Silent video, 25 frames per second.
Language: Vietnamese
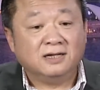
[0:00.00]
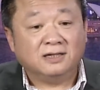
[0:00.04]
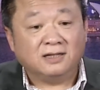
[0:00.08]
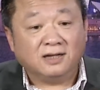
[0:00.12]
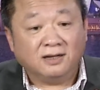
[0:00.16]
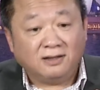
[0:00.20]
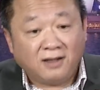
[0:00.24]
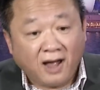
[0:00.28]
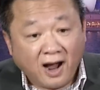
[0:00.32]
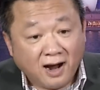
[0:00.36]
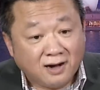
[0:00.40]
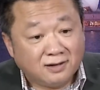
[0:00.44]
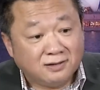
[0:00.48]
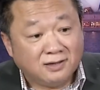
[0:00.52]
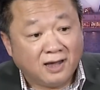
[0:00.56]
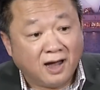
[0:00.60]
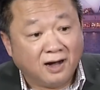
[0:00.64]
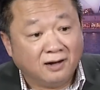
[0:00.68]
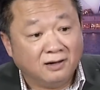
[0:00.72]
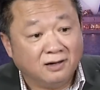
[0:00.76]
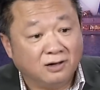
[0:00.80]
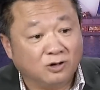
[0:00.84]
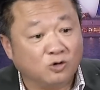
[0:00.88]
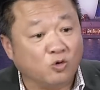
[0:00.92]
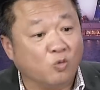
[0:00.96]
thì thân
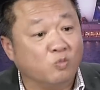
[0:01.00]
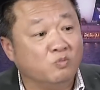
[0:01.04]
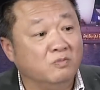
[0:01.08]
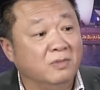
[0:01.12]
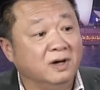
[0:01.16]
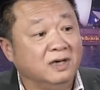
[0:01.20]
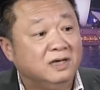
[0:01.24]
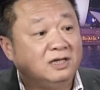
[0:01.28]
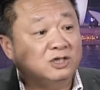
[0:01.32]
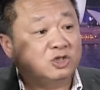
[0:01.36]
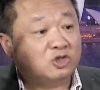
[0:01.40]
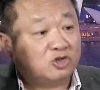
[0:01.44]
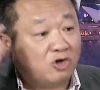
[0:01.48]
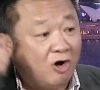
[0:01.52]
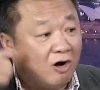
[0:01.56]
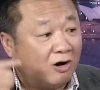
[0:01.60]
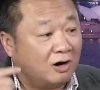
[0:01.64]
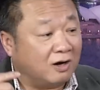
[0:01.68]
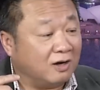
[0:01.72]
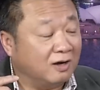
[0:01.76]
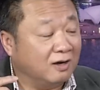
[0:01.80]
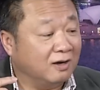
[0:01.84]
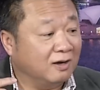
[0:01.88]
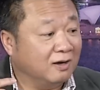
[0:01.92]
nhân cũng bị sốc